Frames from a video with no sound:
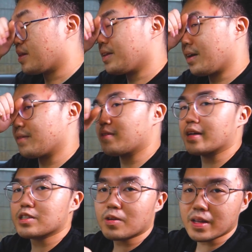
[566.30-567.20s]
dan dia
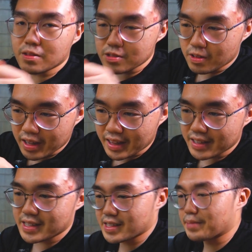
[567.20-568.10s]
udah socket to socket
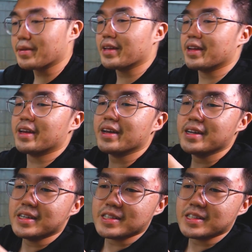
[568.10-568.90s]
ya sistemnya jadi